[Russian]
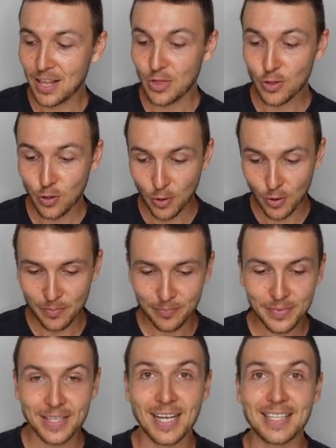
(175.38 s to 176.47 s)
Но,
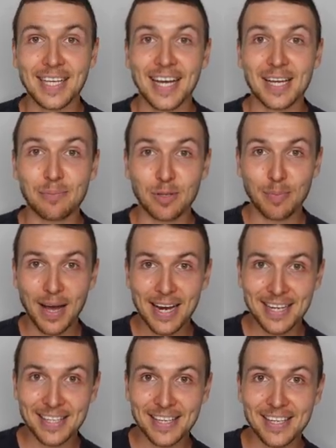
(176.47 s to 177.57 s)
когда я был
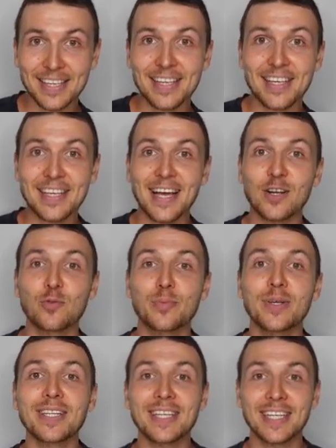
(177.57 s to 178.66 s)
маленький, я
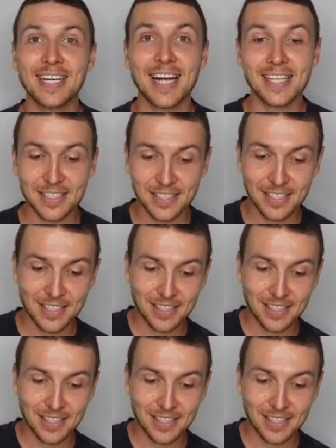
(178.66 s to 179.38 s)
любил играть,